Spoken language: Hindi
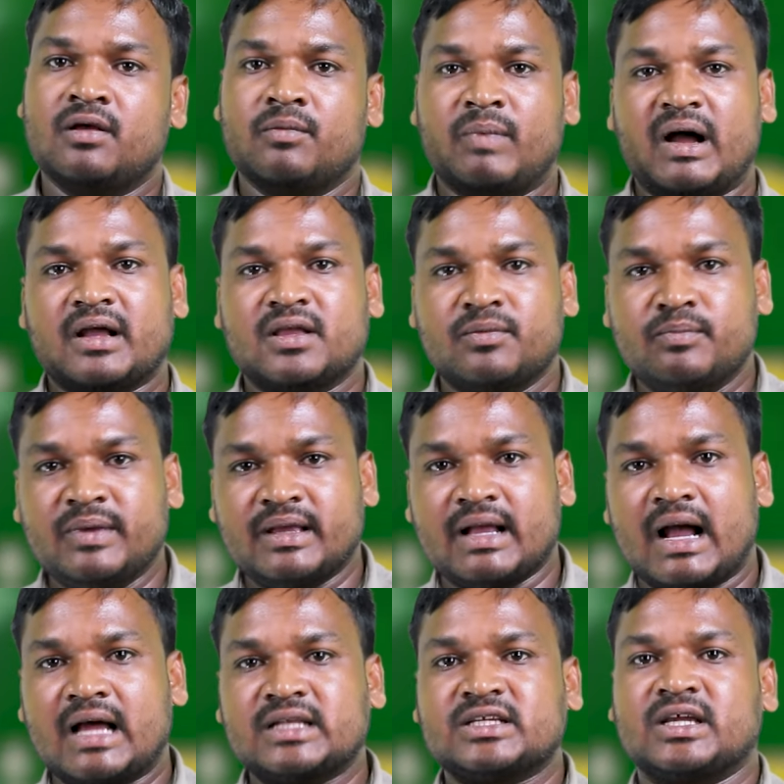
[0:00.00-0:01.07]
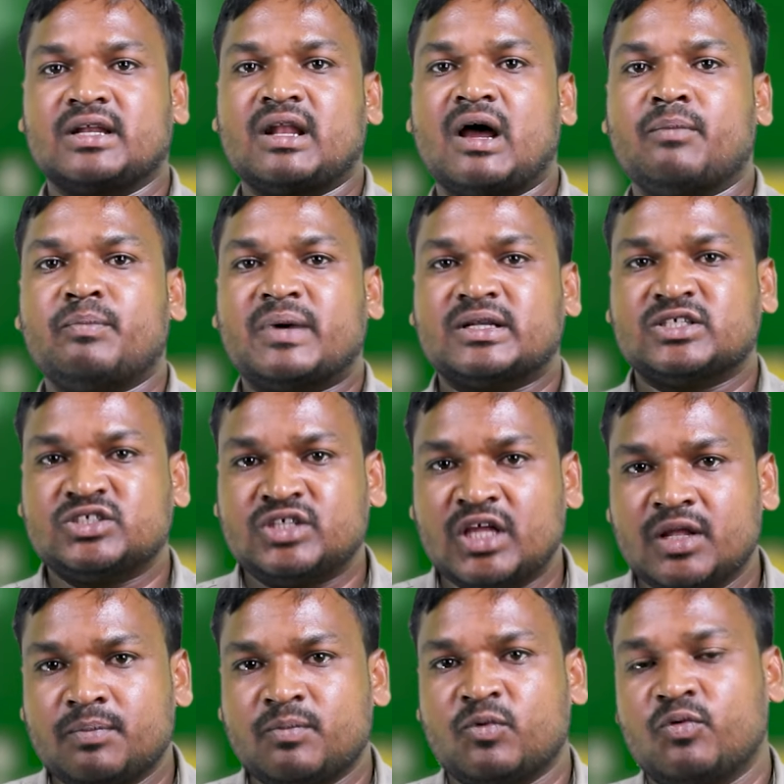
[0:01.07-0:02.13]
बाकी विकास के नाम पर
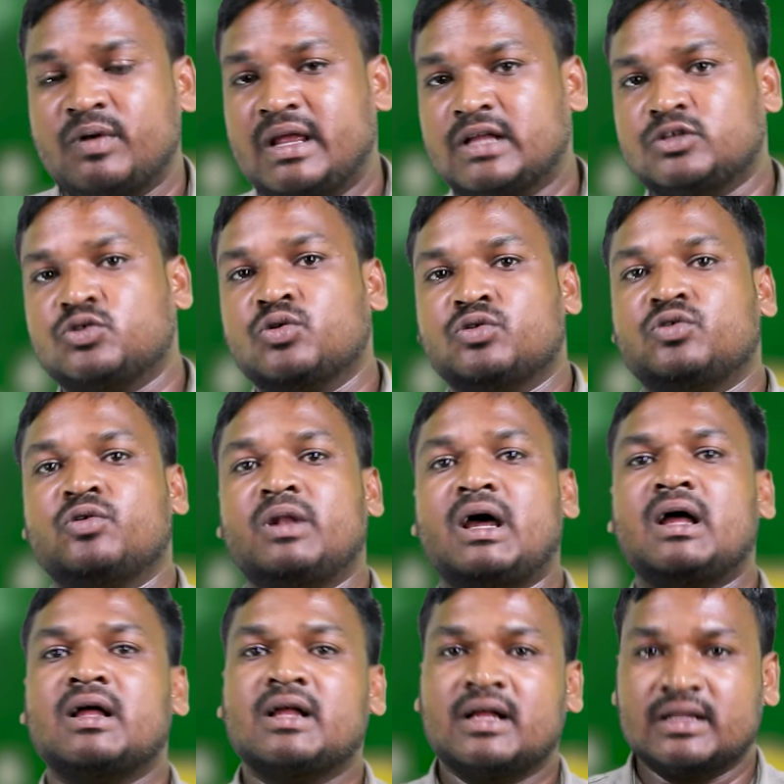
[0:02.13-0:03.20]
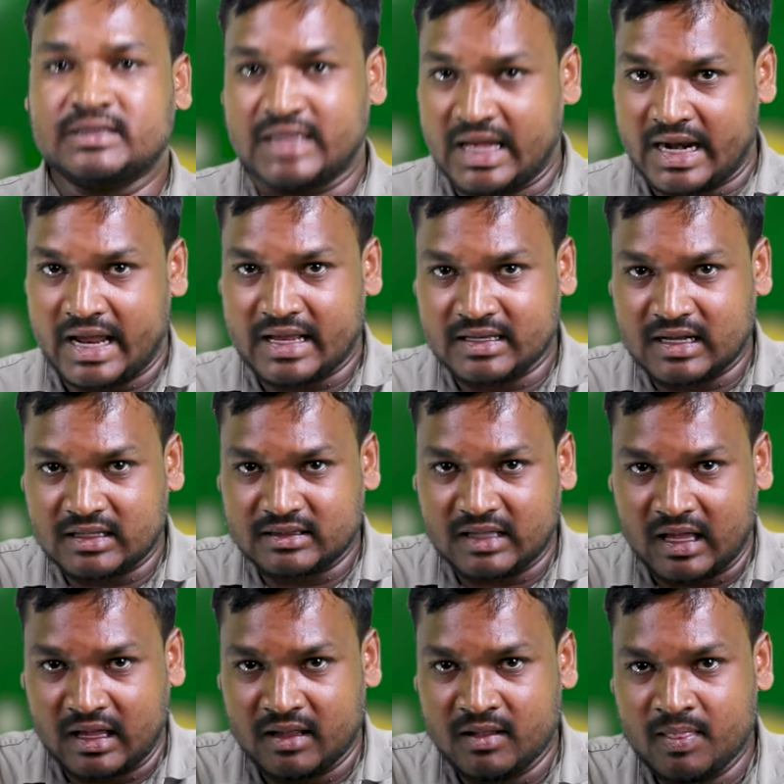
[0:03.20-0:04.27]
सिर्फ उन्हें झुंझुना धराया
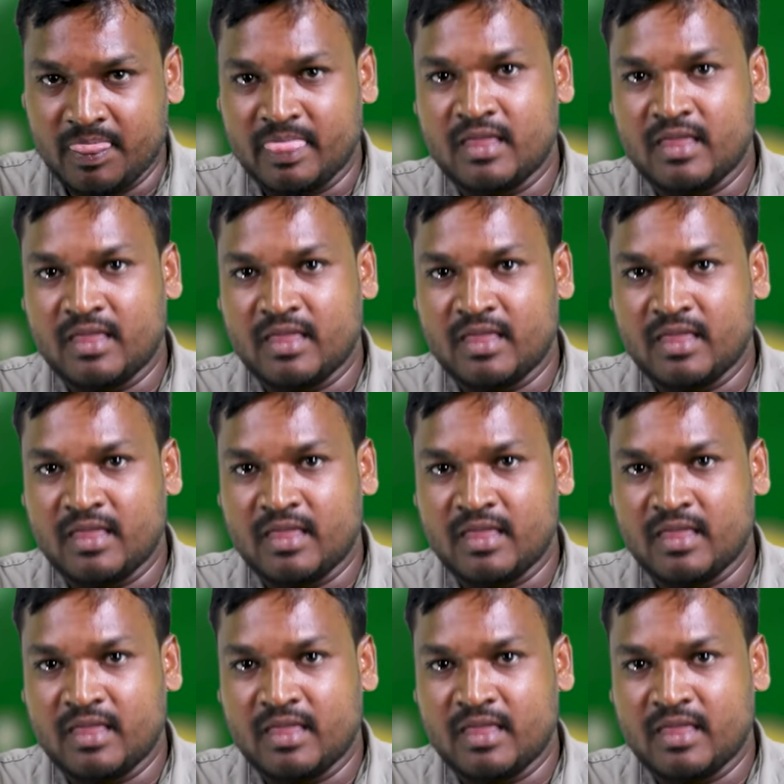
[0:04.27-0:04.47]
जाता है